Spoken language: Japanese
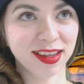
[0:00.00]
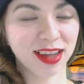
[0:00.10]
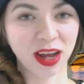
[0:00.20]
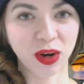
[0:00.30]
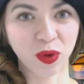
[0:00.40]

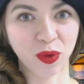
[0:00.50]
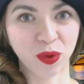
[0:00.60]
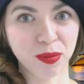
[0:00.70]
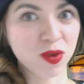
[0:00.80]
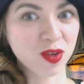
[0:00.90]
あの
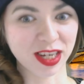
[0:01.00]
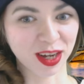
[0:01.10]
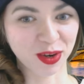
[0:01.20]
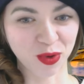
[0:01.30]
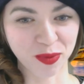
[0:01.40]

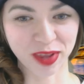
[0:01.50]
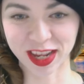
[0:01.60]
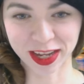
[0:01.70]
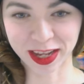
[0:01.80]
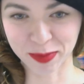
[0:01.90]
ミュージカルを見に行
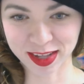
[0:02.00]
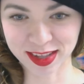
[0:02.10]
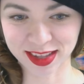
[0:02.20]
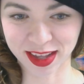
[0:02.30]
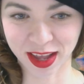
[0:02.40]
きま
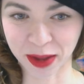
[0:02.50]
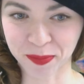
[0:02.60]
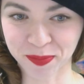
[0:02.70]
す、はい、